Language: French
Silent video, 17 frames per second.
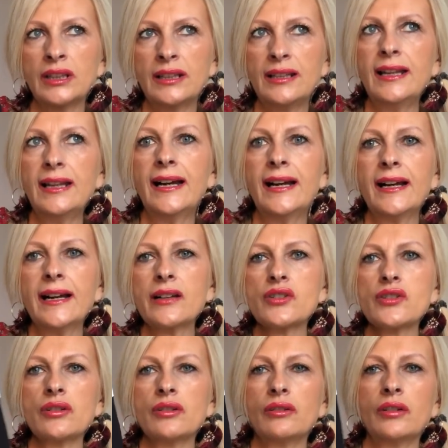
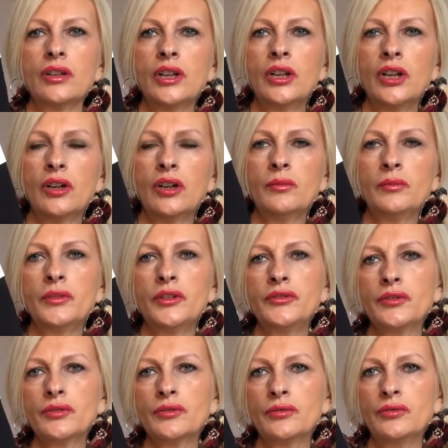large, en
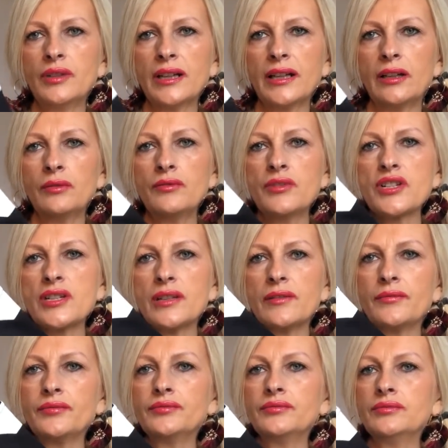mode cool Raoul chez
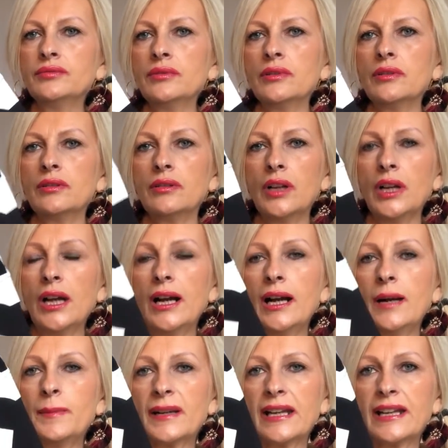vous.
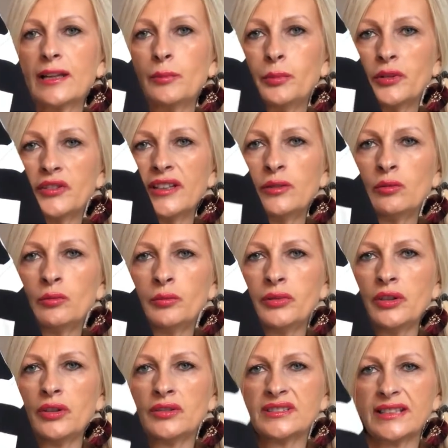après avec un pantalon
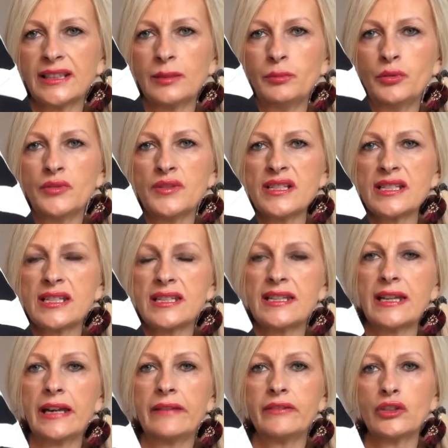blanc, très beau
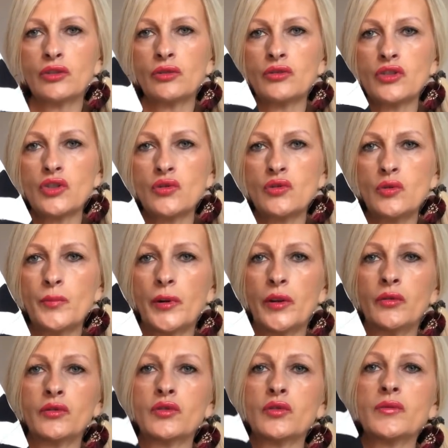aussi. Avec une jupe
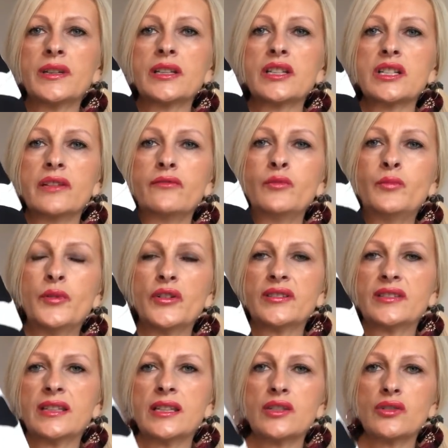en cuir, je l'ai vu
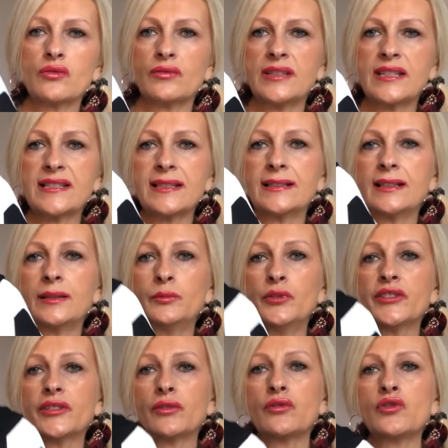porter sur une
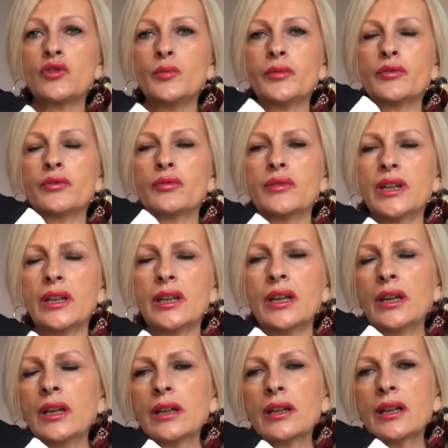Instagrammeuse avec une jupe en cuir
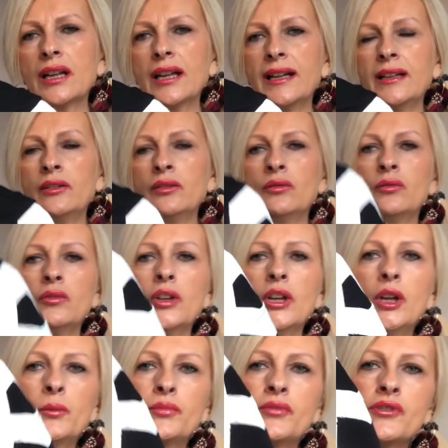canon
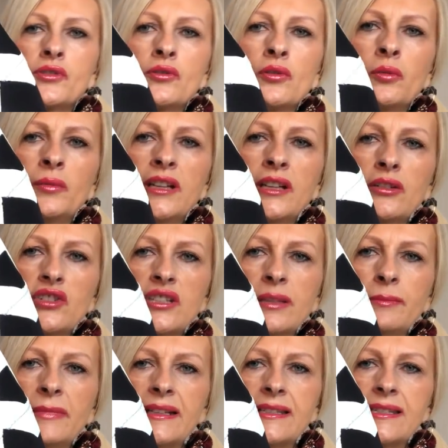puisqu'on mélange
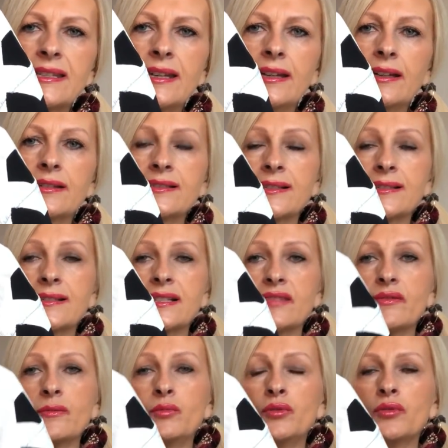les matières. Ça, ça
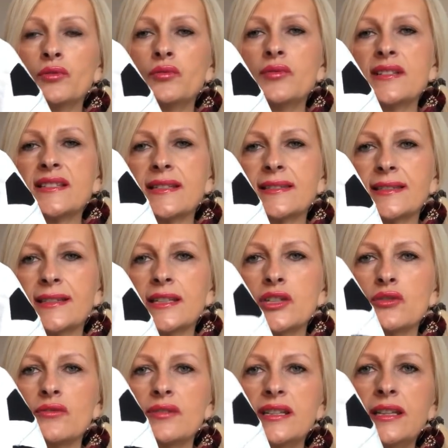se fait beaucoup et c'est très
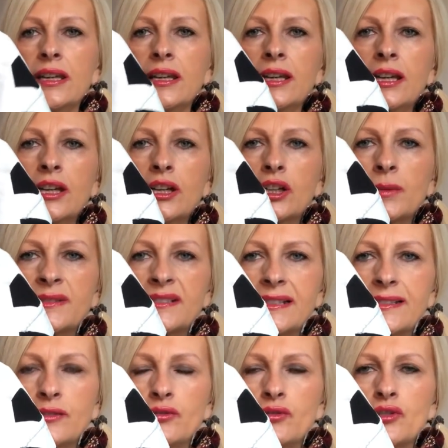joli. Comme ça,
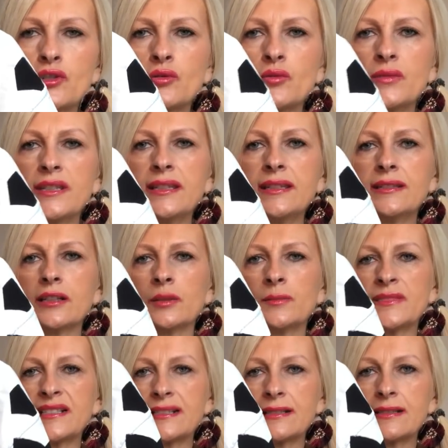c'est du sweat.
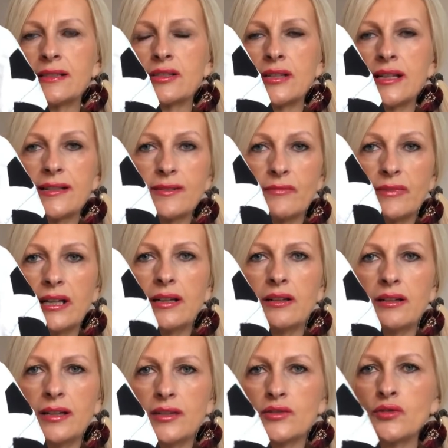Comme ça, voilà,
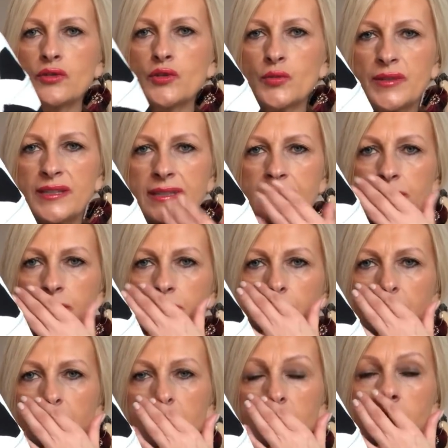là, ce sweet est
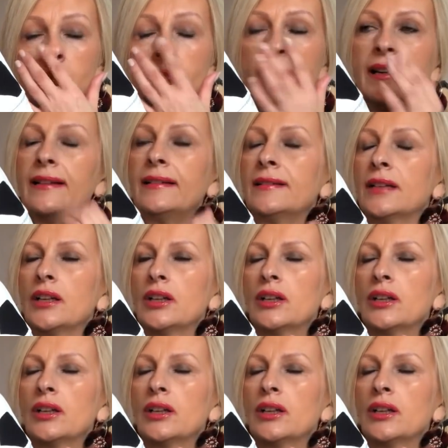du... J'ai du mal, hein